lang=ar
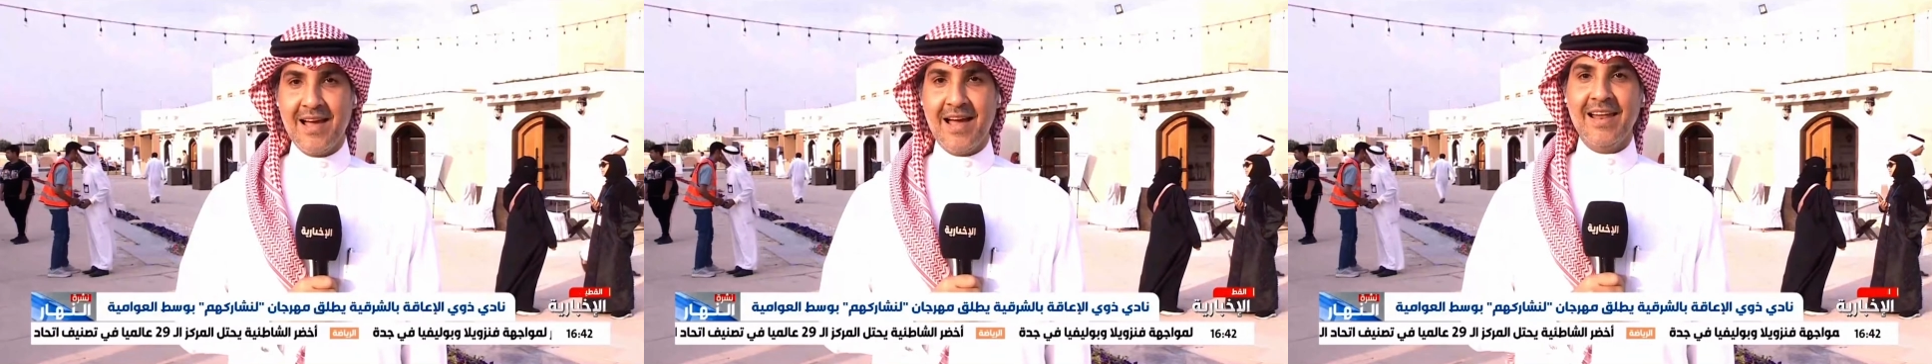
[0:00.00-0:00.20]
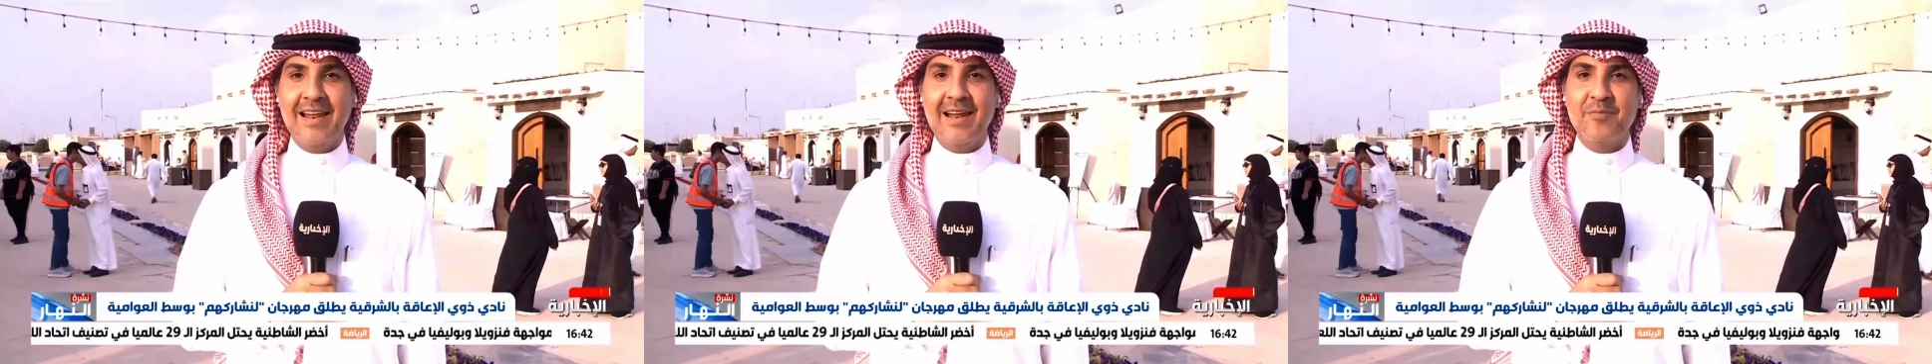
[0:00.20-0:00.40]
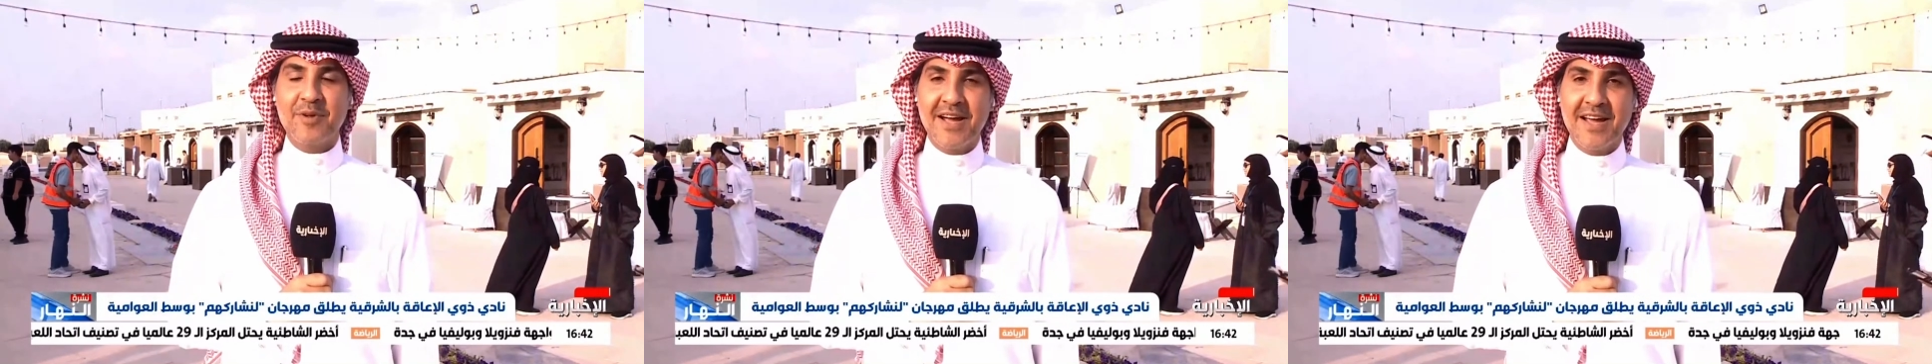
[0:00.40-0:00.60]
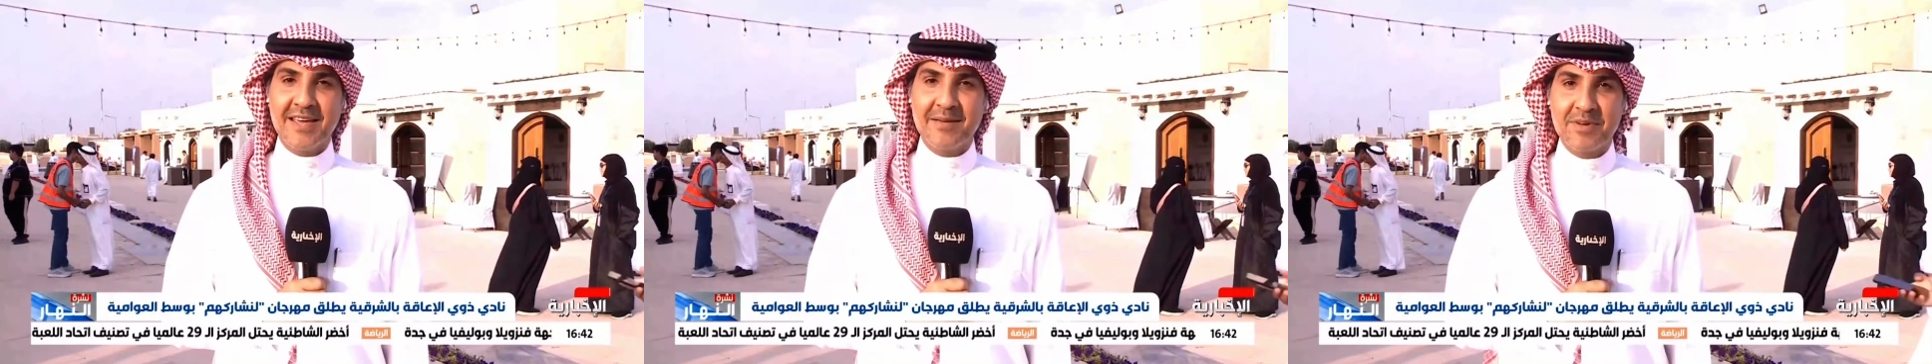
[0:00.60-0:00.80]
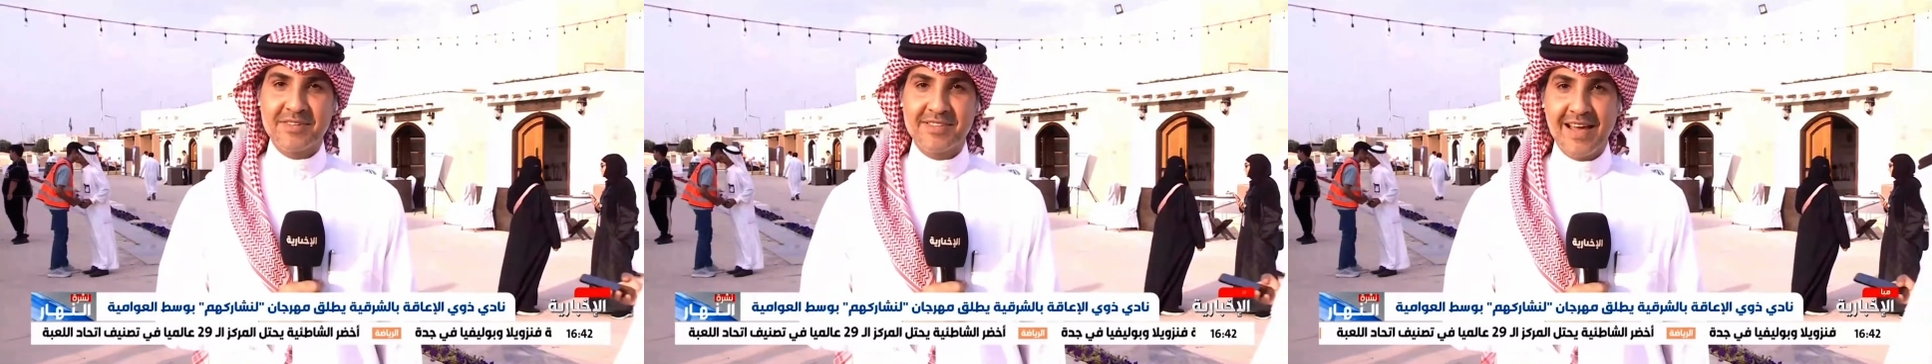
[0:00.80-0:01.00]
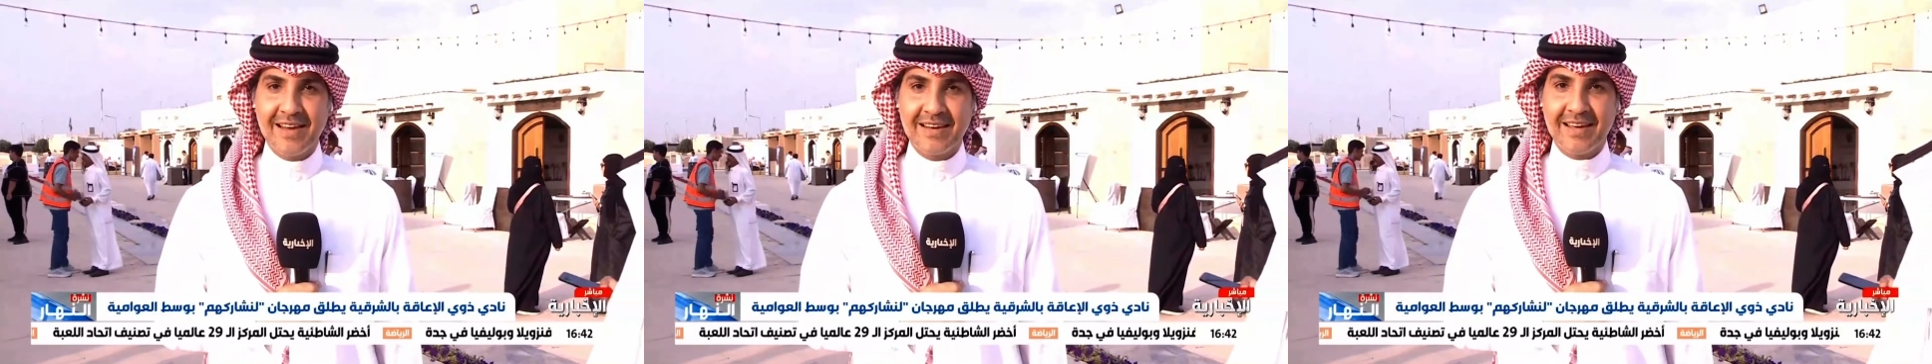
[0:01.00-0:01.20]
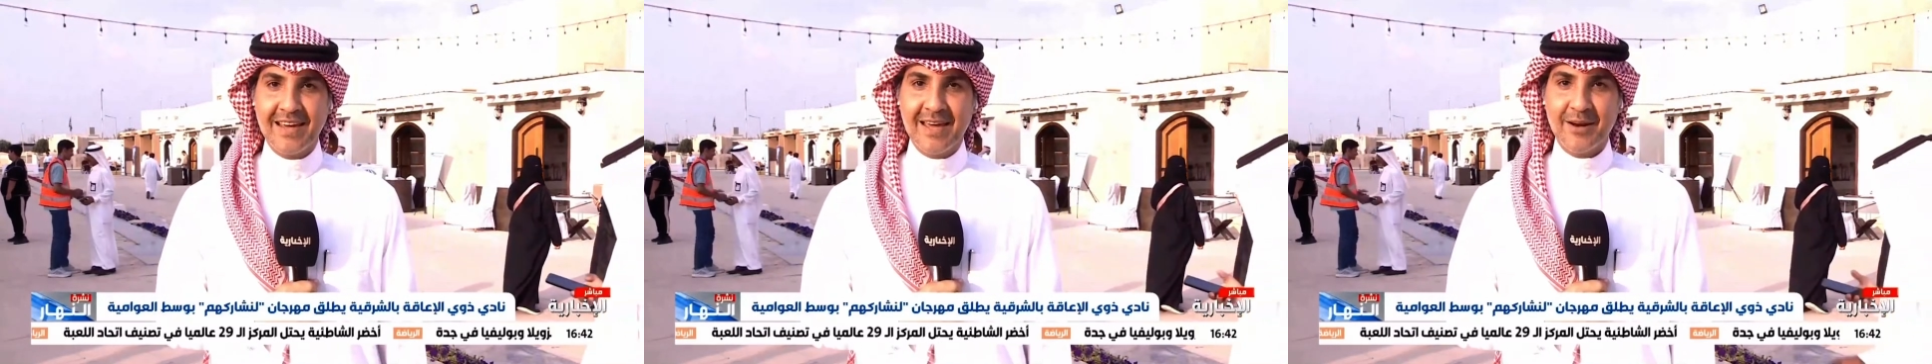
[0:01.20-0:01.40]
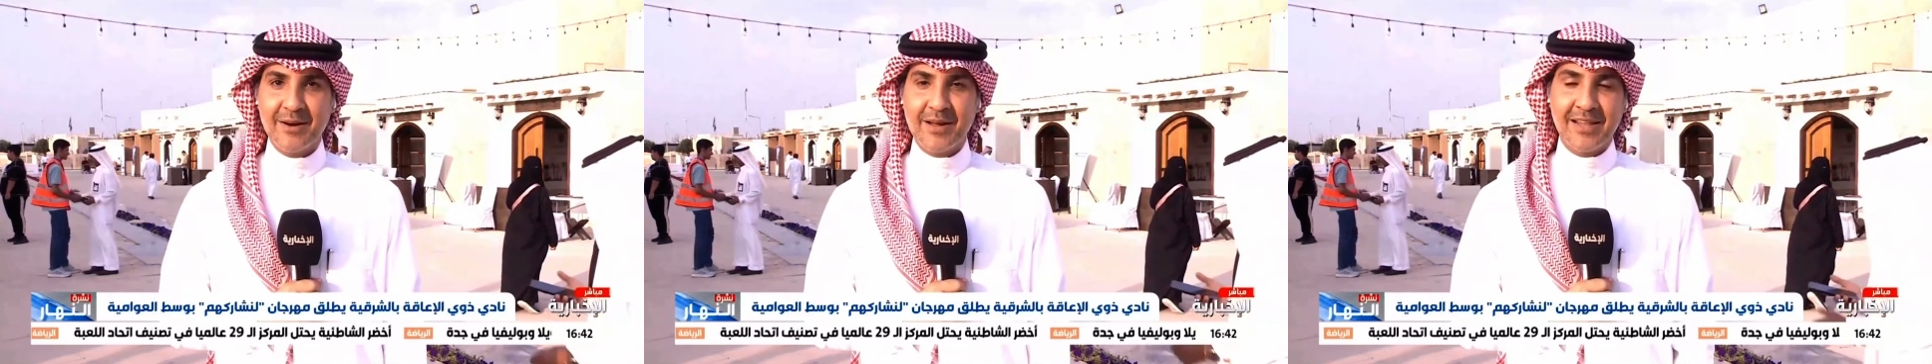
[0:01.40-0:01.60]
اهلا ابراهيم مساء
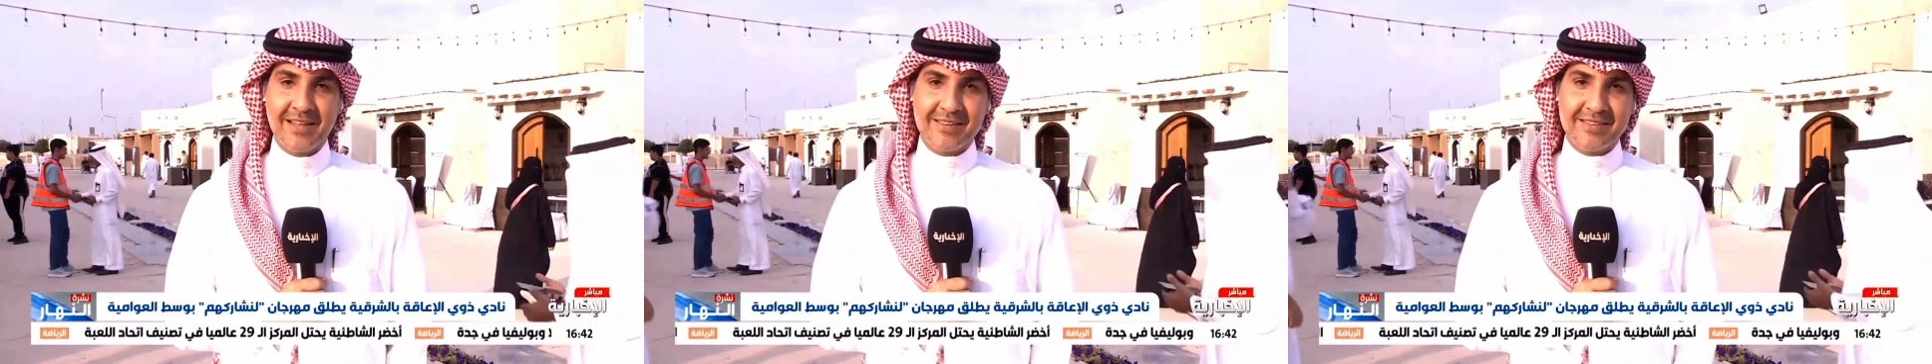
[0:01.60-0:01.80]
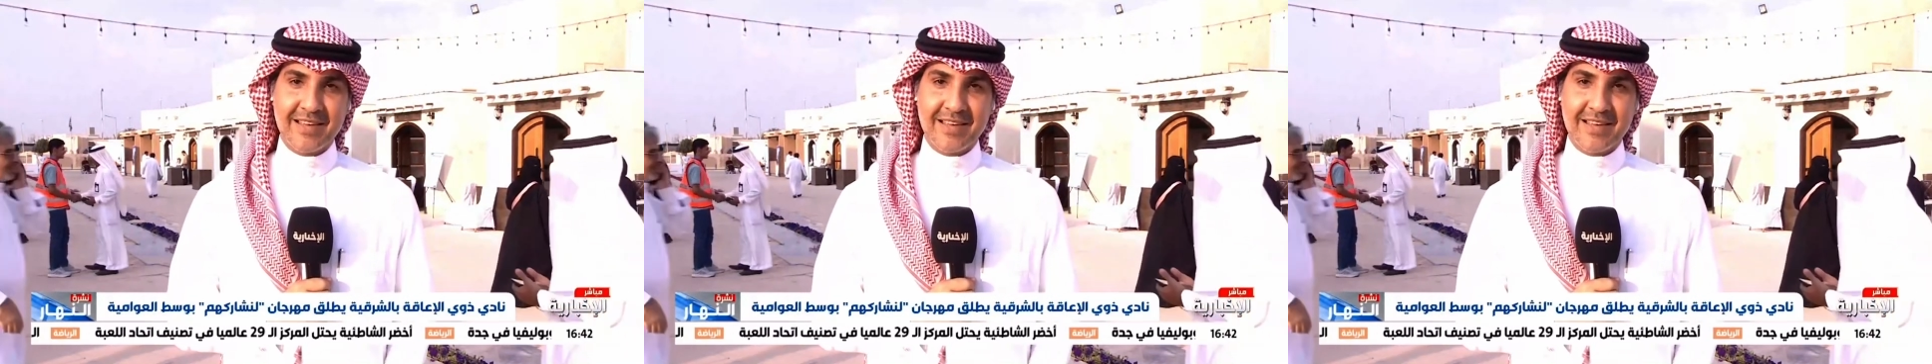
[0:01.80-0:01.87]
الخير الله